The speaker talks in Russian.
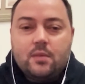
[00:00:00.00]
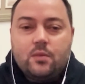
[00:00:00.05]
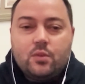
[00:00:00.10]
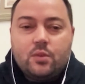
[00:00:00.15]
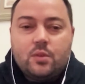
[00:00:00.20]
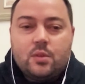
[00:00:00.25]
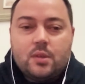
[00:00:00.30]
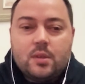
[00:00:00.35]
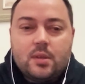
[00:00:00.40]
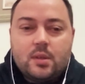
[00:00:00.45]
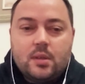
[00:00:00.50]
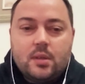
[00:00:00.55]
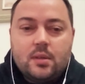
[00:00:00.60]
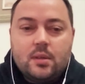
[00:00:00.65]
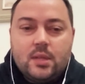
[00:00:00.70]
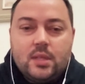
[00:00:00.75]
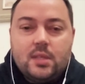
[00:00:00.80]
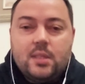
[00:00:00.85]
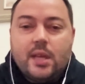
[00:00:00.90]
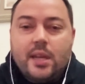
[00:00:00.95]
вот,
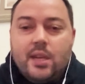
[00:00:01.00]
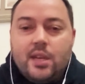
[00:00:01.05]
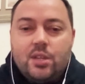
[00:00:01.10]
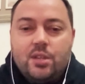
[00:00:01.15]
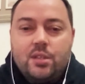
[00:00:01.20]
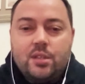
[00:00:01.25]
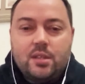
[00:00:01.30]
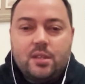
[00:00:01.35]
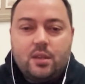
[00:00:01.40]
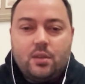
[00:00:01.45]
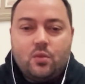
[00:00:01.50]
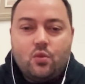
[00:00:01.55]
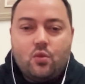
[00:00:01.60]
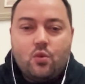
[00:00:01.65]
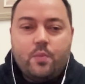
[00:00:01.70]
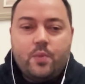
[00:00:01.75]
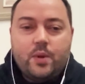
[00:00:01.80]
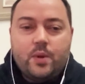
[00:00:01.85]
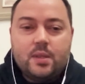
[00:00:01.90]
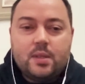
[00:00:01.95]
э, исторический
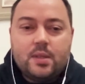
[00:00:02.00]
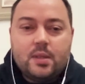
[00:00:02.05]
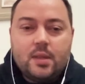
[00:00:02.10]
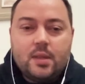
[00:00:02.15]
опыт,